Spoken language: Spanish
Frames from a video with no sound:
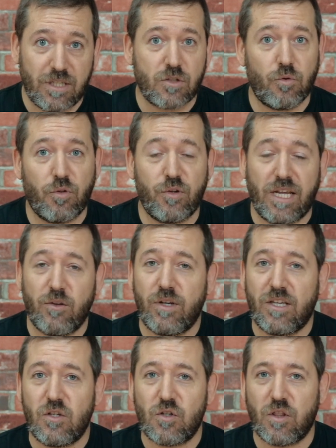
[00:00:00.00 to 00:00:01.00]
ya solucionado
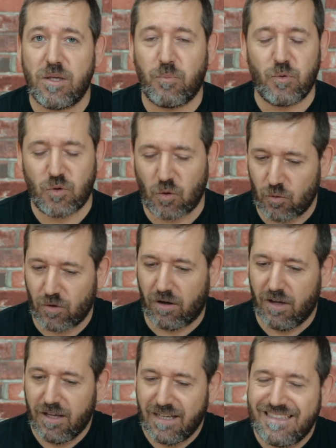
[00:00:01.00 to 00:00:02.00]
en iOS 12.1.
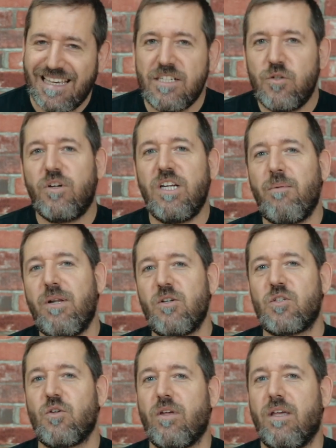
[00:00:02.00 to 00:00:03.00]
De eso quiero
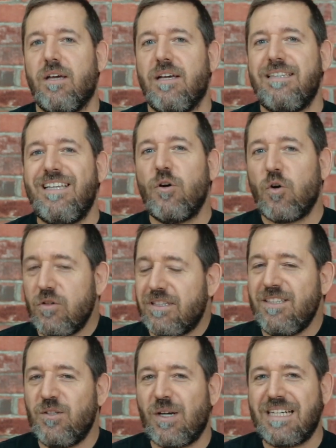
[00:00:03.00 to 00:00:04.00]
hablaros hoy, de lo
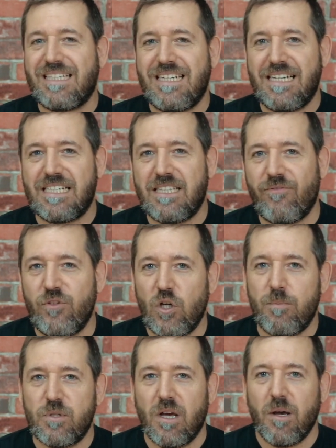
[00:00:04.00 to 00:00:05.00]
contento que estaría Steve
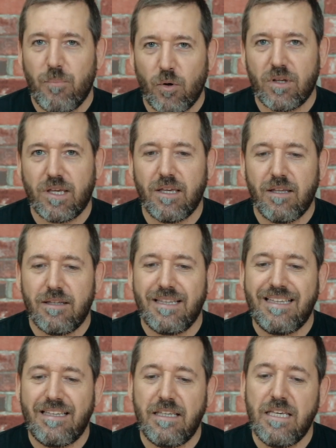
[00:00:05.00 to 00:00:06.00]
Jobs porque
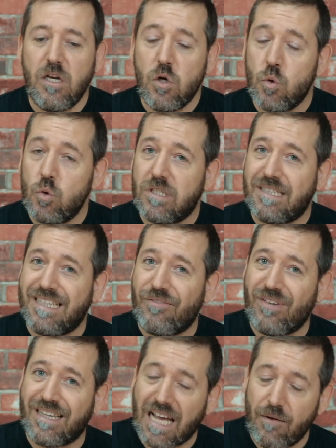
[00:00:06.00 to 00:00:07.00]

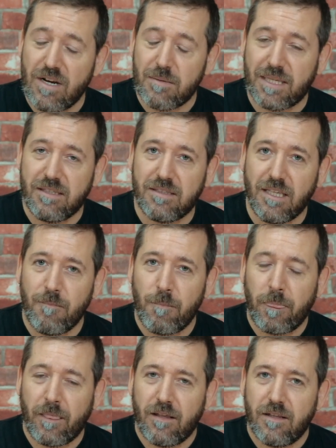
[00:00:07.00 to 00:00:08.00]
injustificablemente
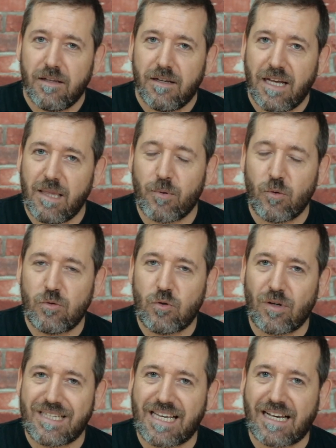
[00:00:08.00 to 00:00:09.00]
cada
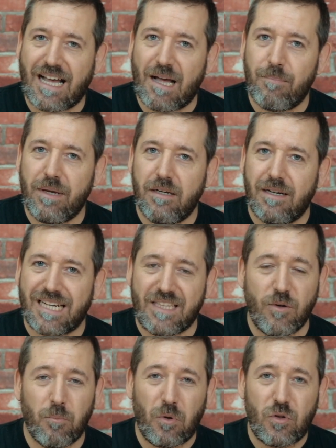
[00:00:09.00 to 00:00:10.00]
producto que saca Apple
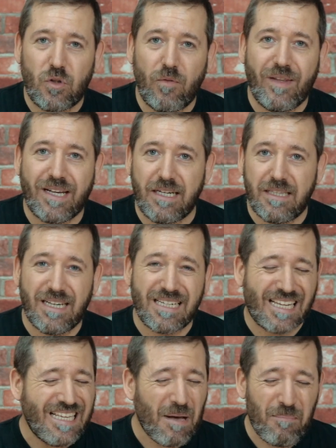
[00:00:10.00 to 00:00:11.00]
recibe un montón de
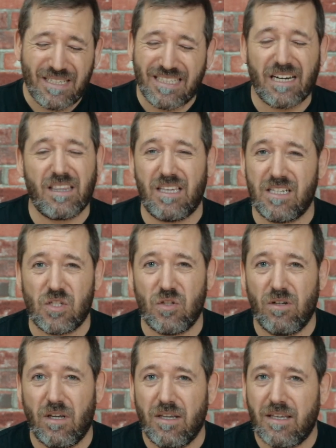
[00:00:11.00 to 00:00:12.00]
críticas y a pesar de
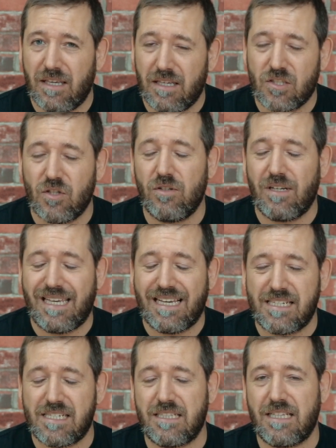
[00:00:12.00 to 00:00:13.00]
eso son
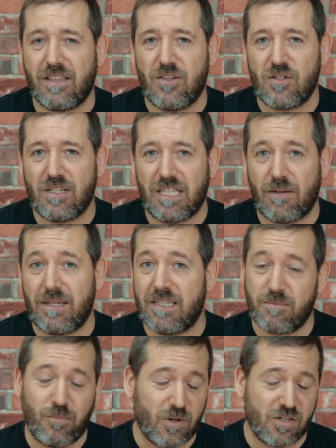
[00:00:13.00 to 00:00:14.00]
exitazos de
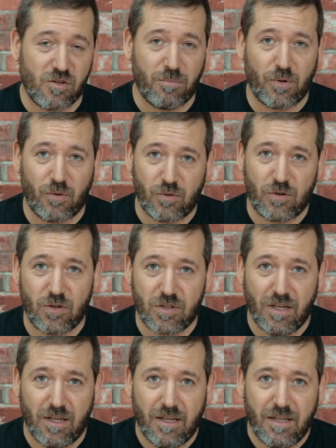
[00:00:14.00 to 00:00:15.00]
ventas porque son productos